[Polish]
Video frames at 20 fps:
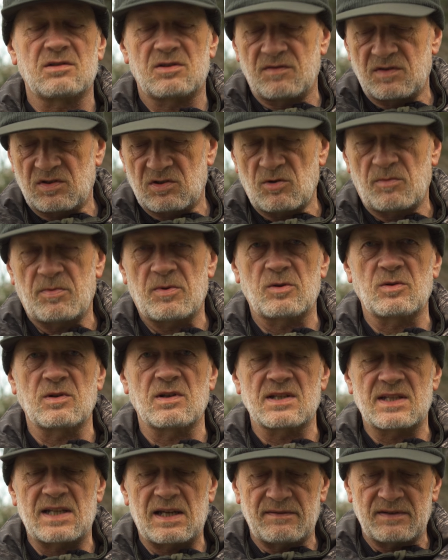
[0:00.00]
oczywiście oporu
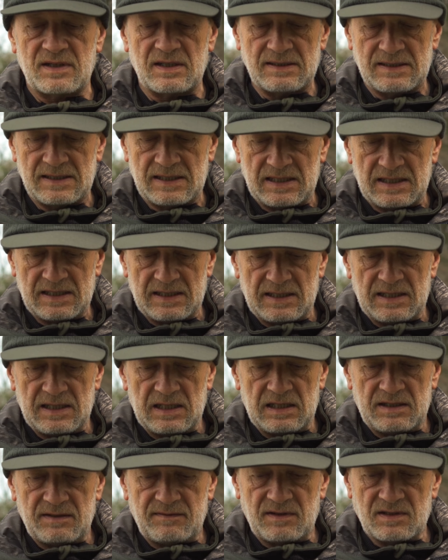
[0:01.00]
nie stawia.
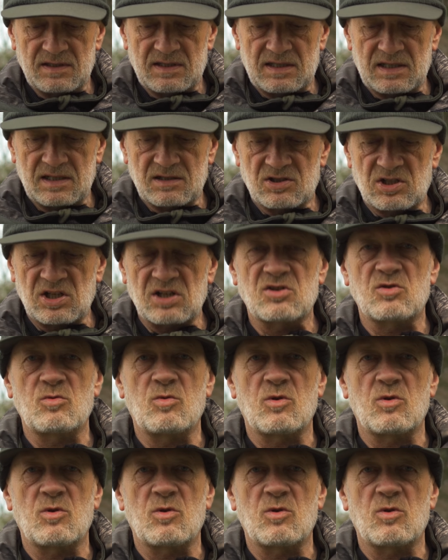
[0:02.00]
Więc te sześć